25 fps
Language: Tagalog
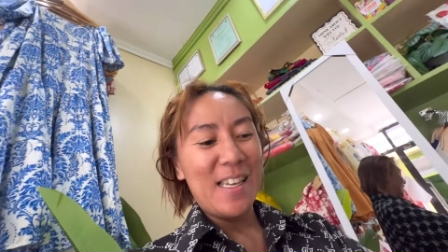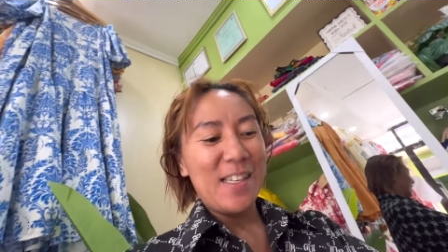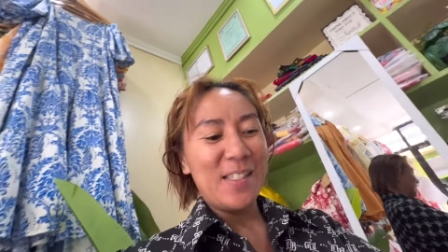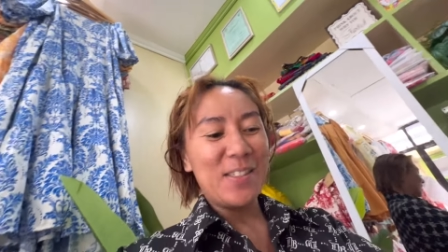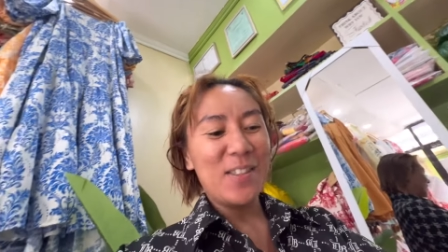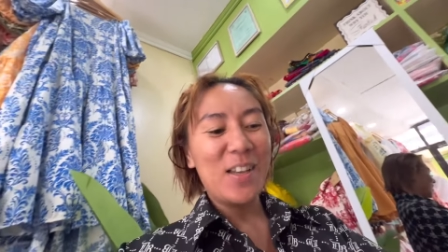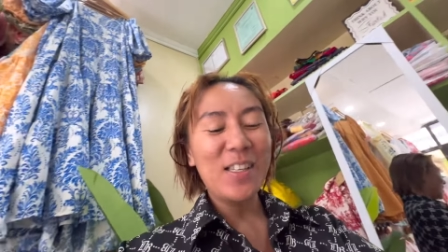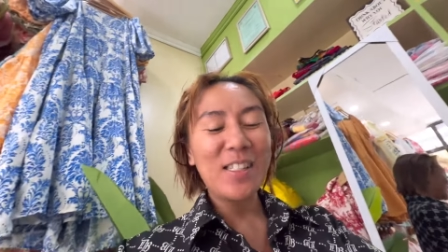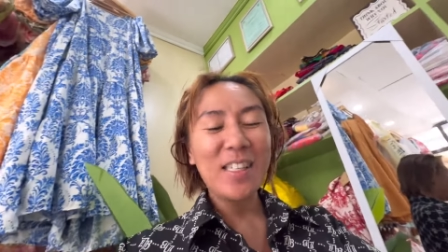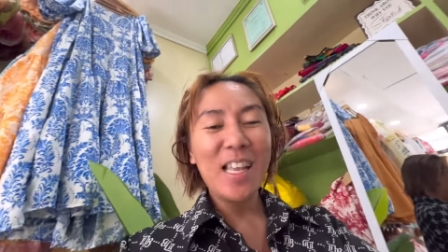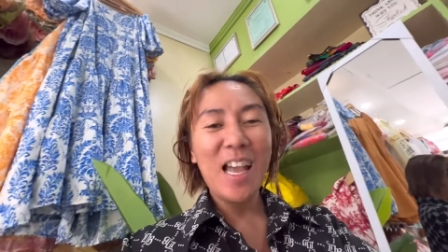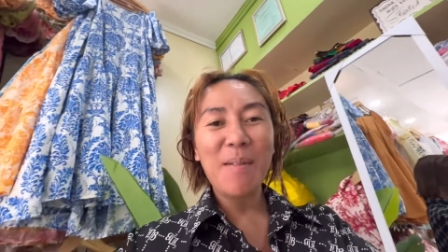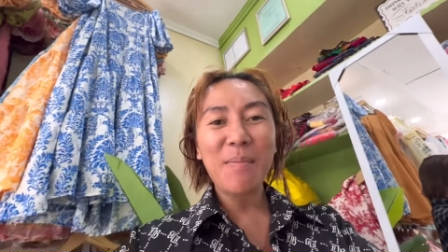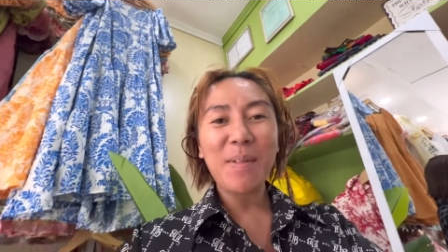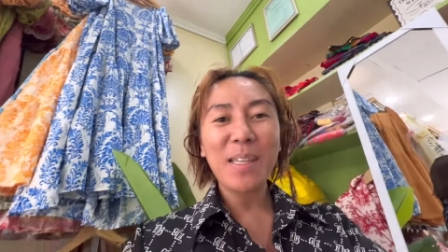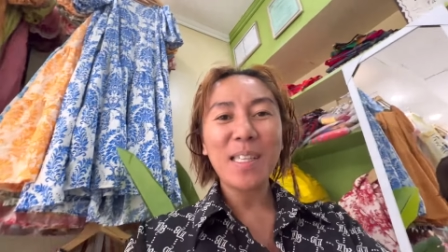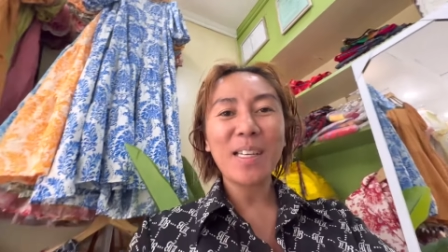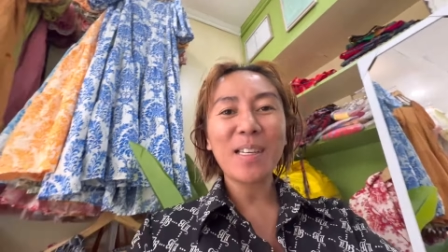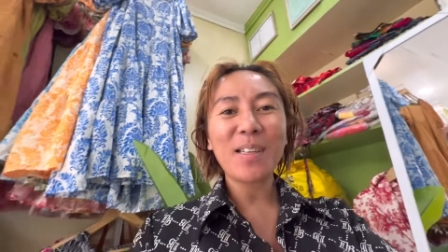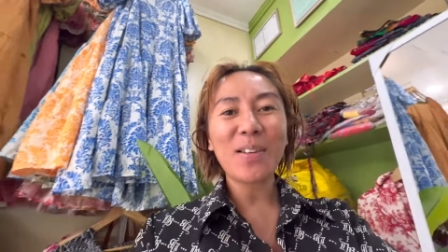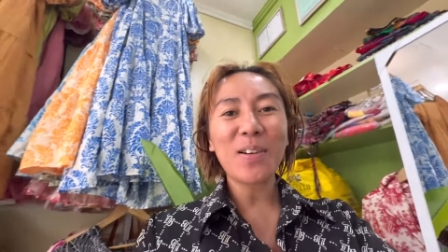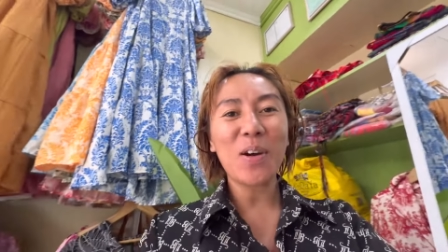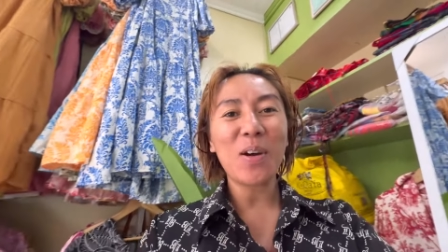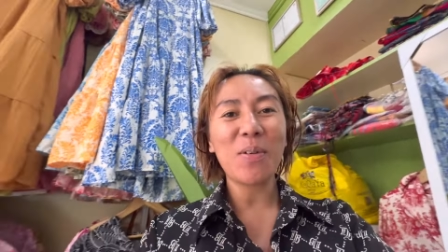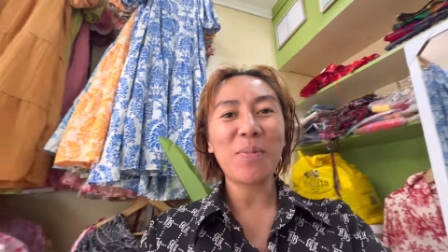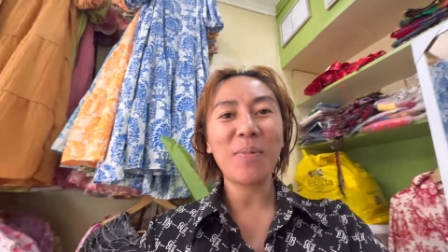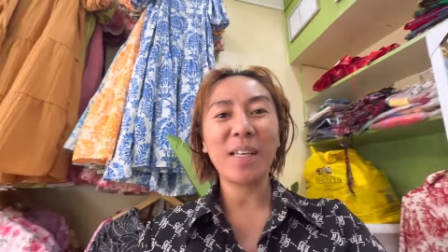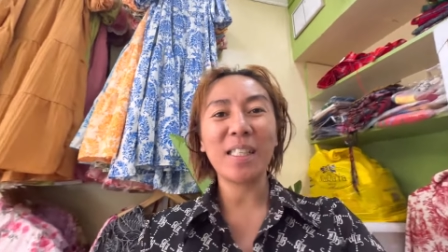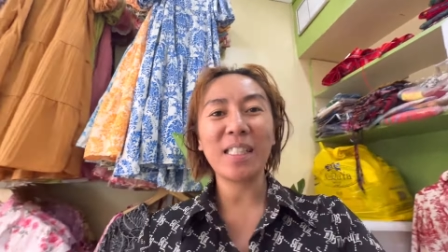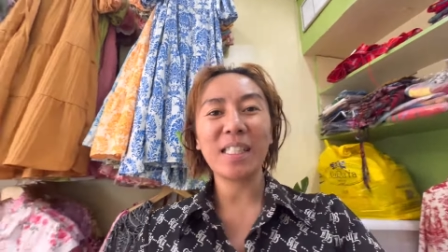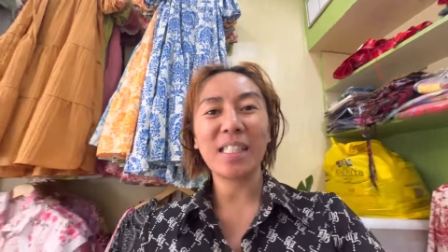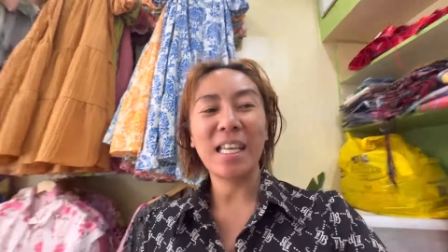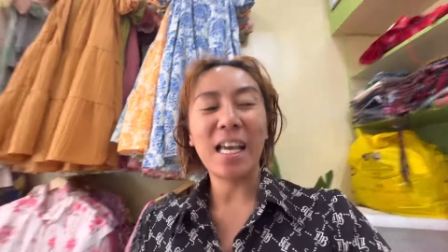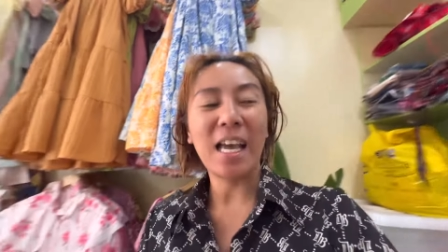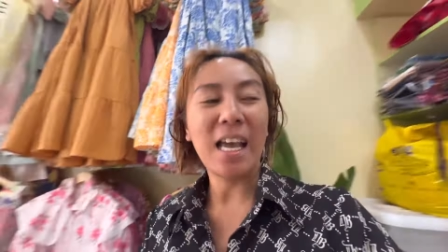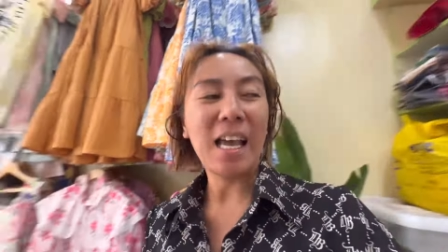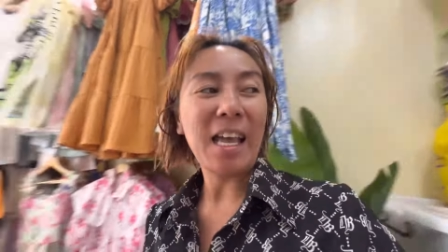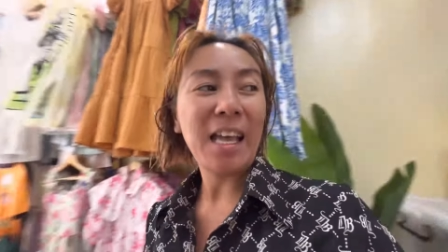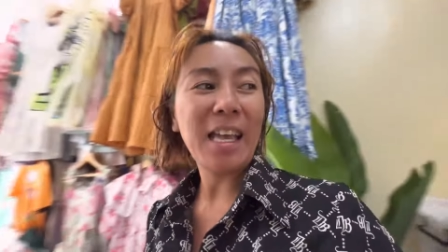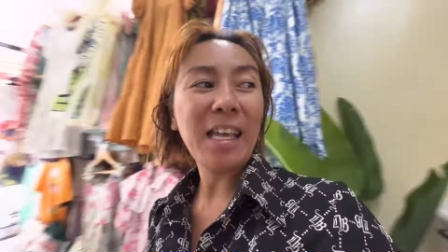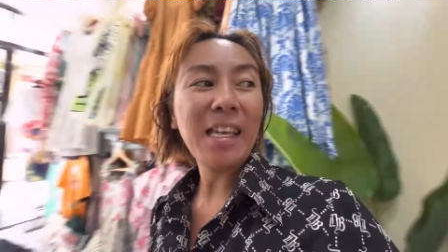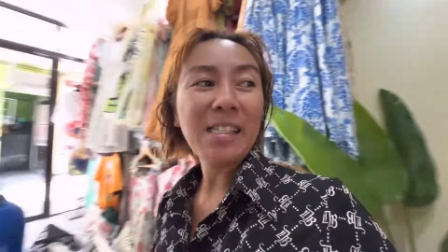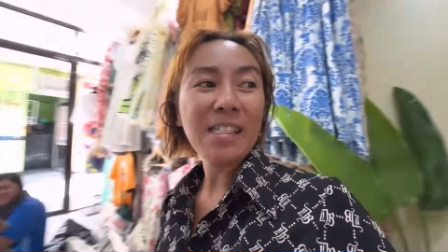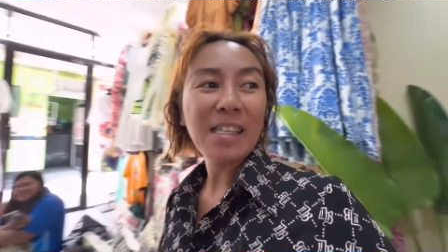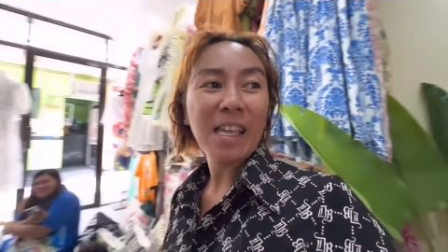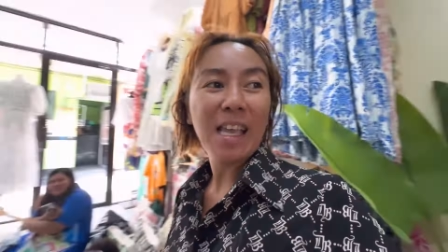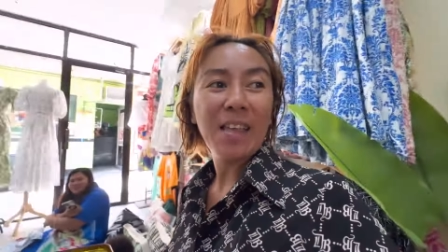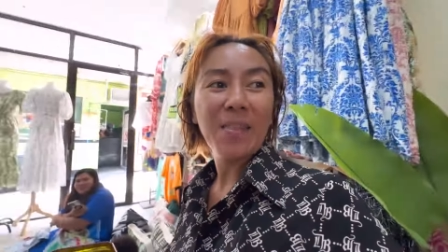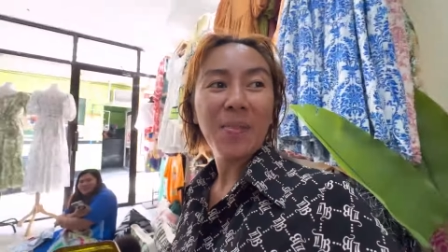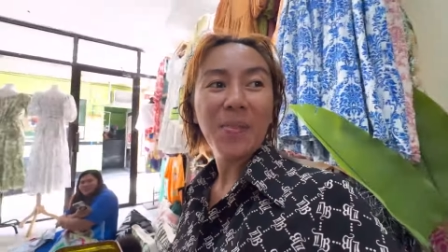So, ang daming nag-comment,
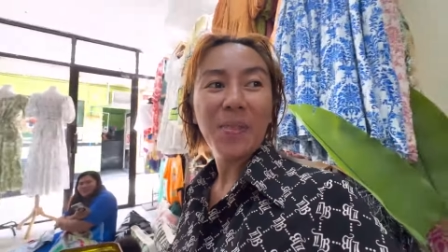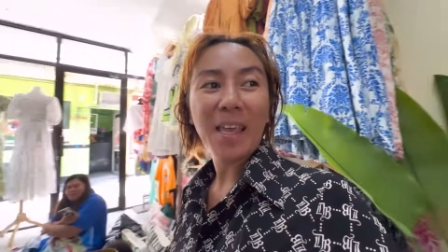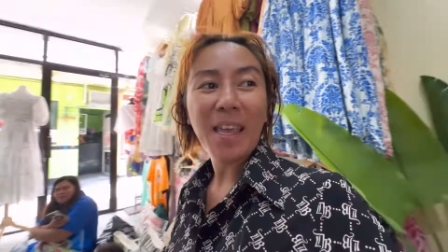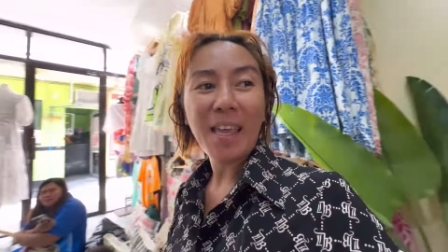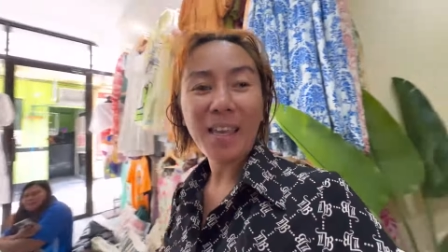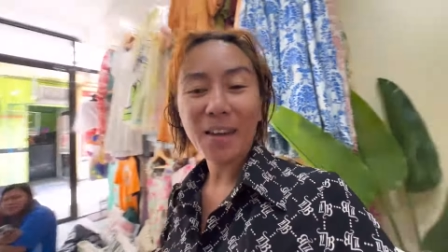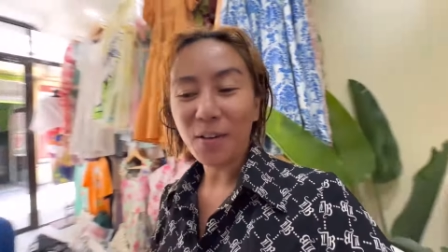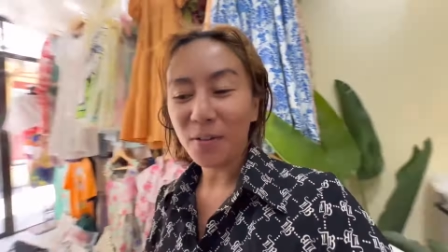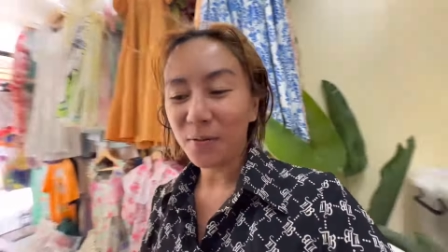guys. And then...